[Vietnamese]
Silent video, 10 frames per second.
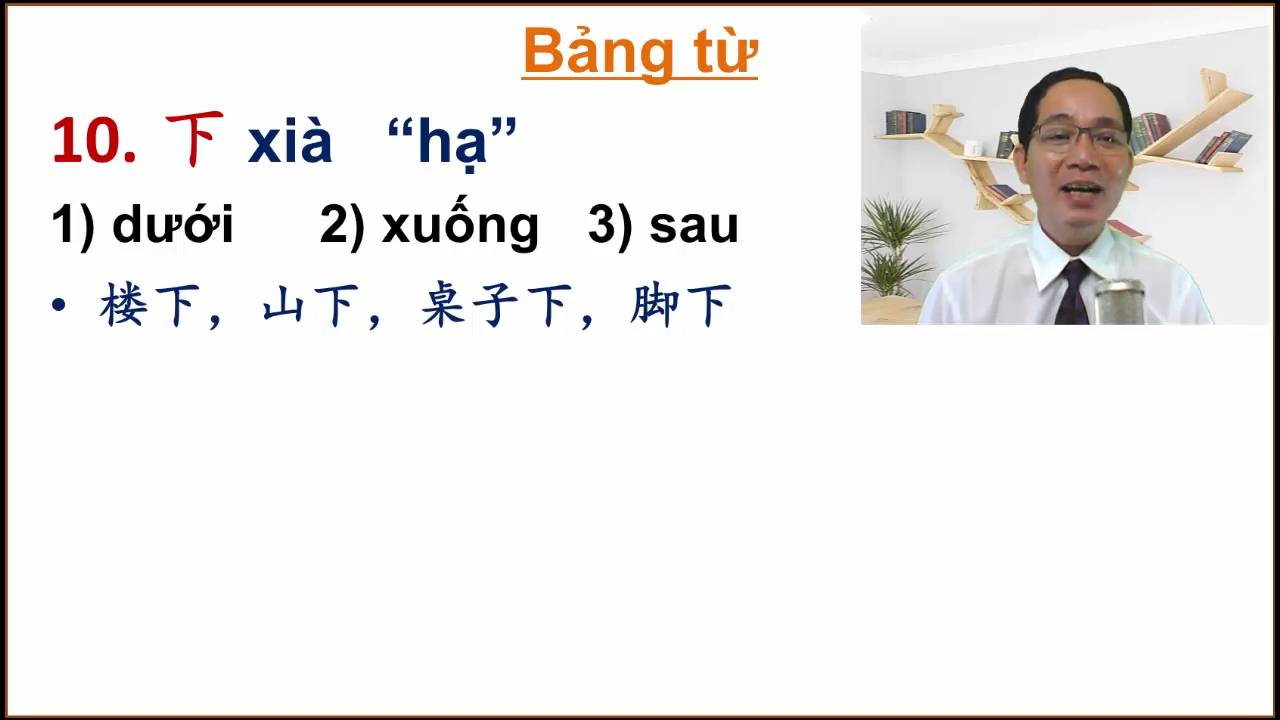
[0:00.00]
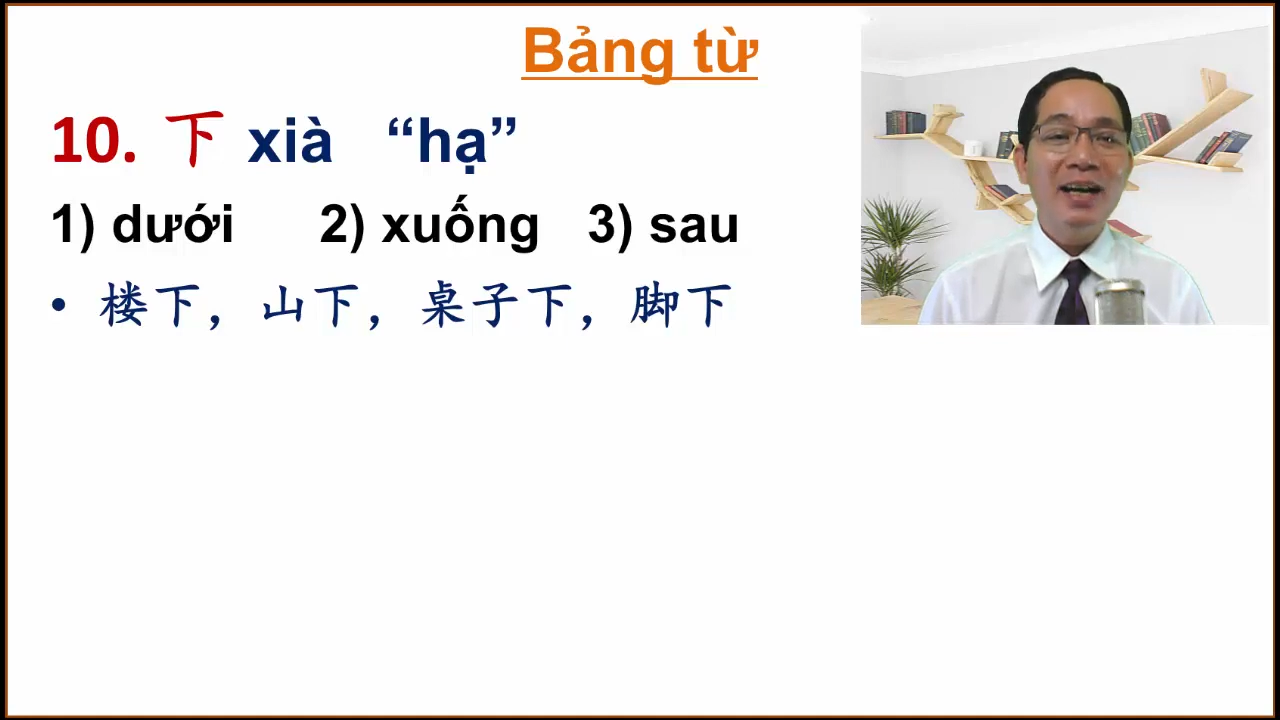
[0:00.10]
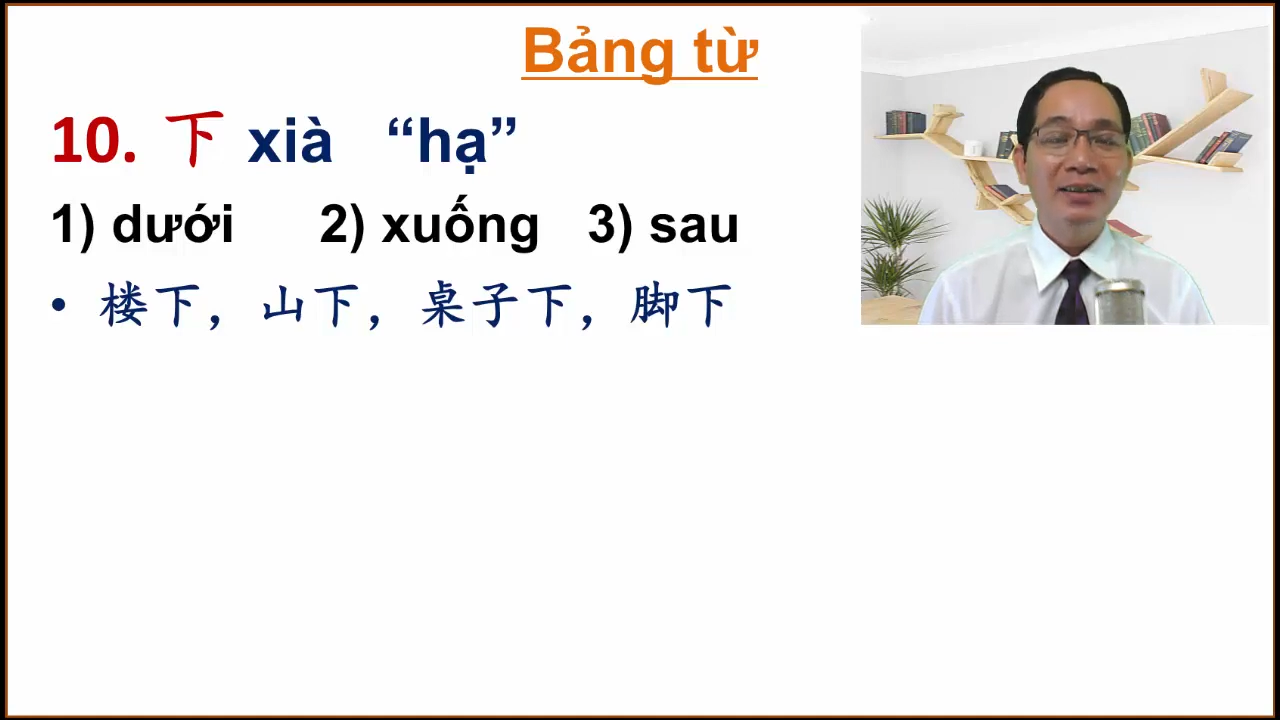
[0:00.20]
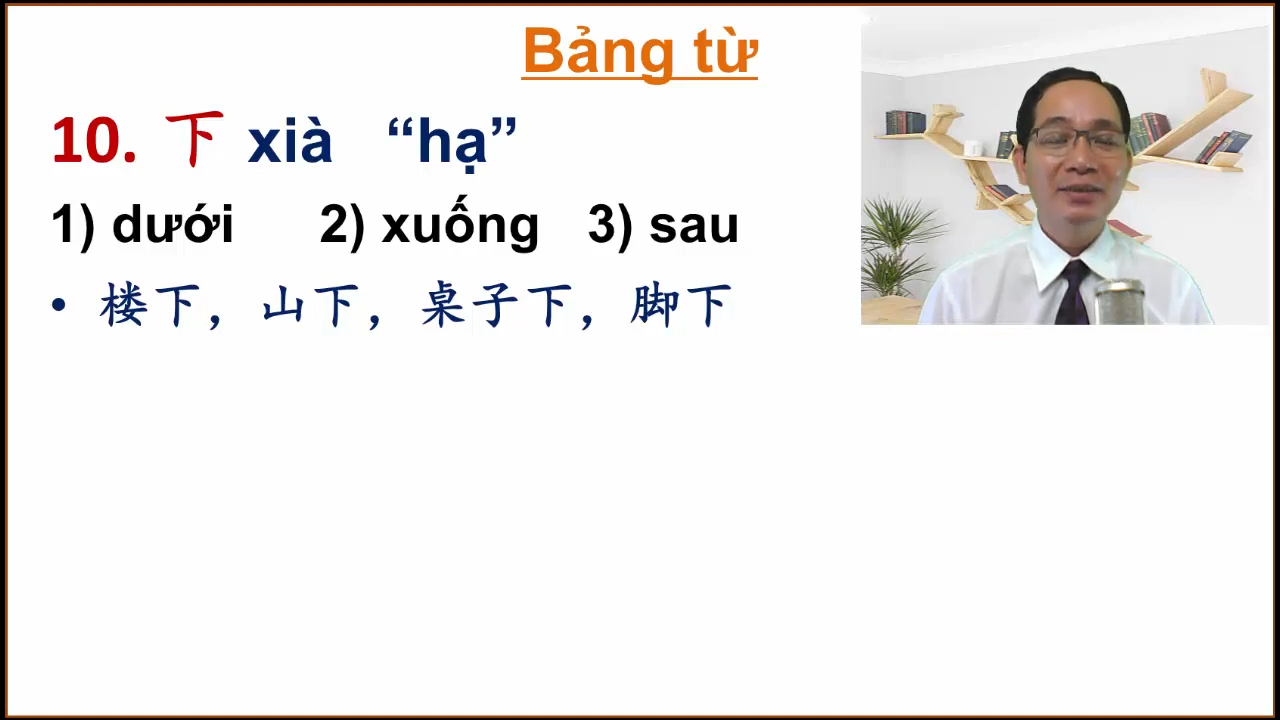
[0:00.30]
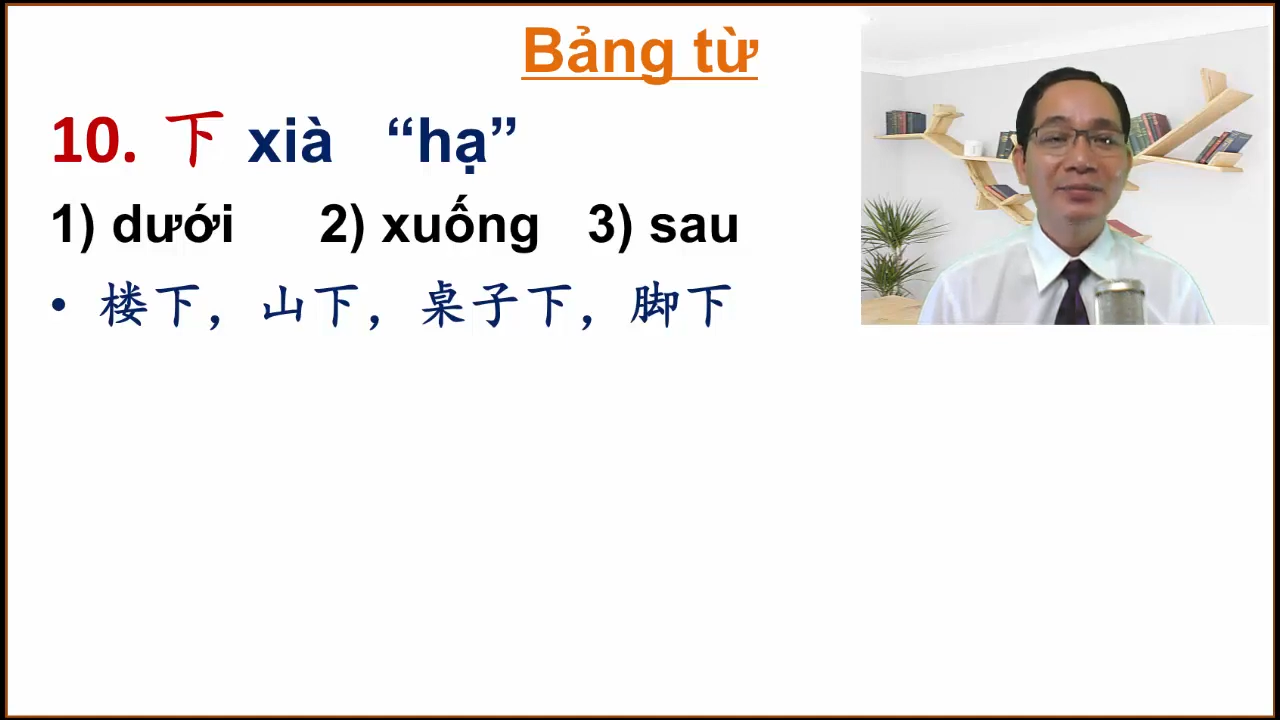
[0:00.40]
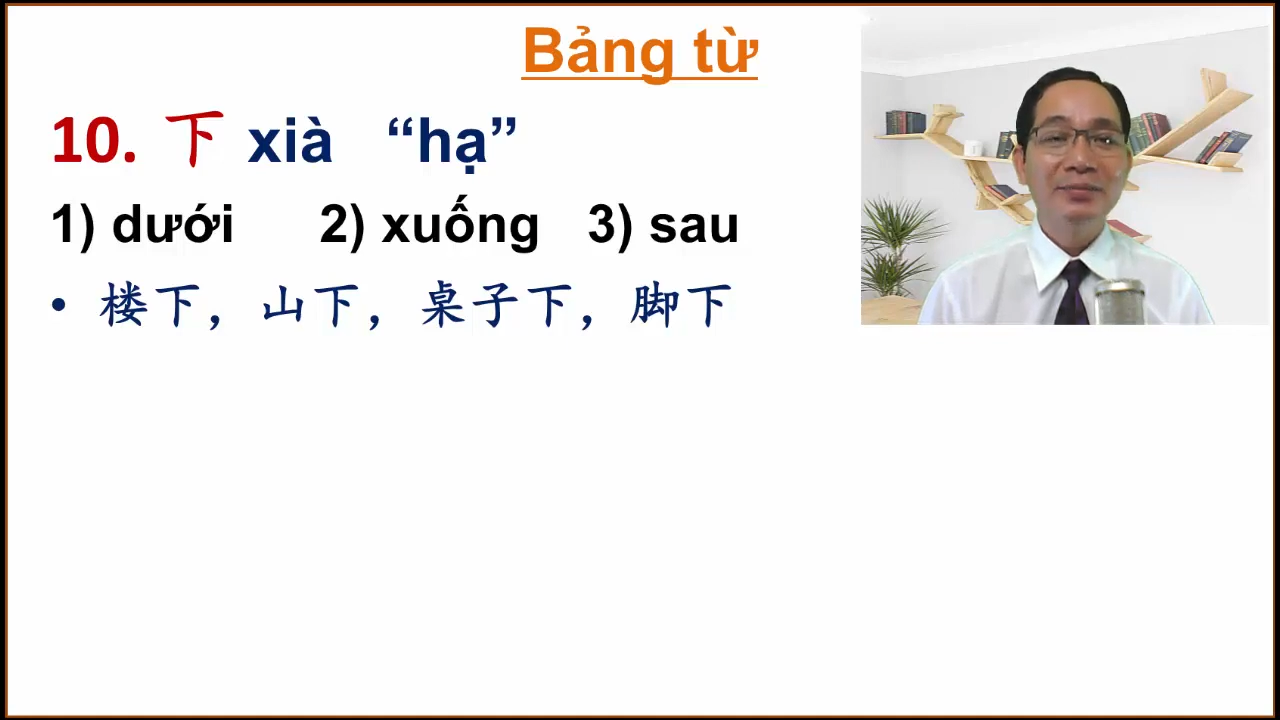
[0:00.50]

xa